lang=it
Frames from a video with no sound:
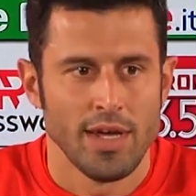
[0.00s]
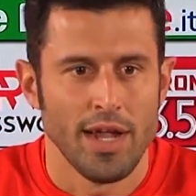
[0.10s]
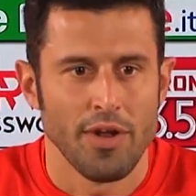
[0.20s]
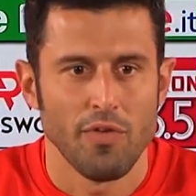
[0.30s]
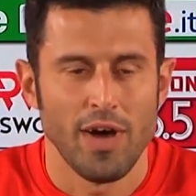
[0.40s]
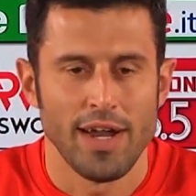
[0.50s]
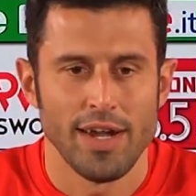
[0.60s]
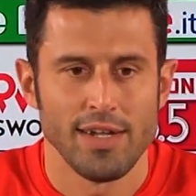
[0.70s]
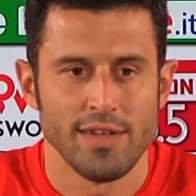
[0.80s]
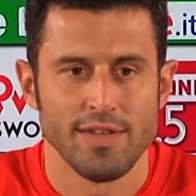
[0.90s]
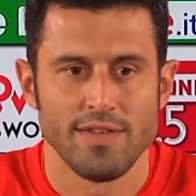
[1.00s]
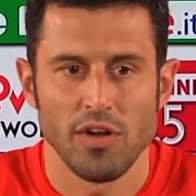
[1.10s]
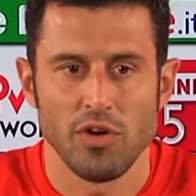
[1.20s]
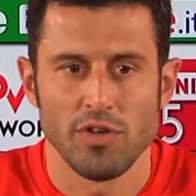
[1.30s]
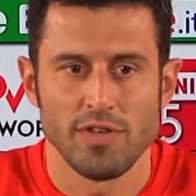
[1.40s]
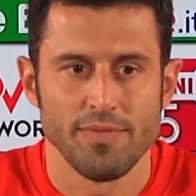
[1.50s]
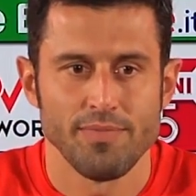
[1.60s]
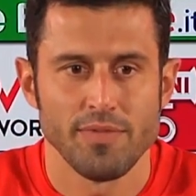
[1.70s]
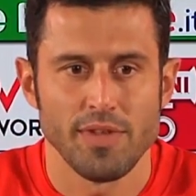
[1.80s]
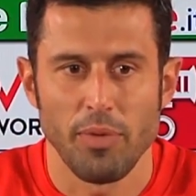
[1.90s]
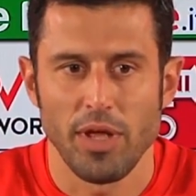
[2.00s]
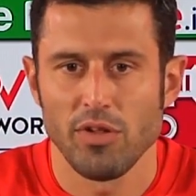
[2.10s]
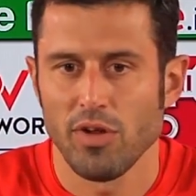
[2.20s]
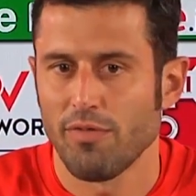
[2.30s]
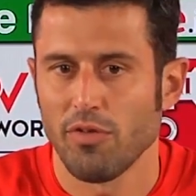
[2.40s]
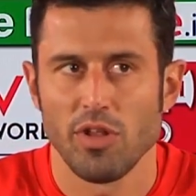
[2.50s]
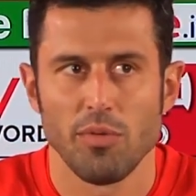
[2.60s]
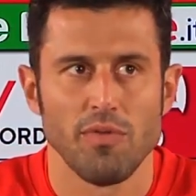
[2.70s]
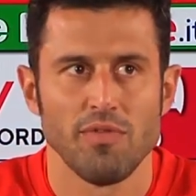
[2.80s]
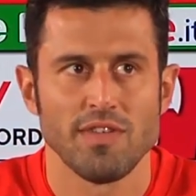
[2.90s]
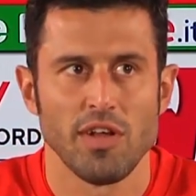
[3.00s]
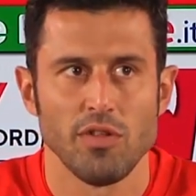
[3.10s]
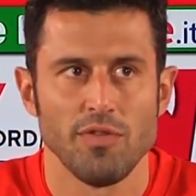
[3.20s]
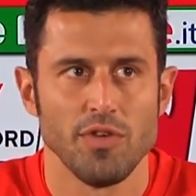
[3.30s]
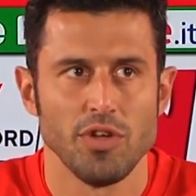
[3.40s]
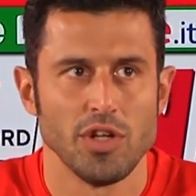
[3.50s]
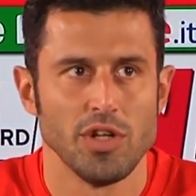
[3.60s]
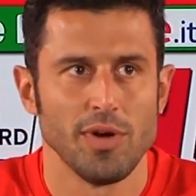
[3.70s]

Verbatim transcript: a Novara la stessa cosa, sapendo che affrontiamo un avversario difficile,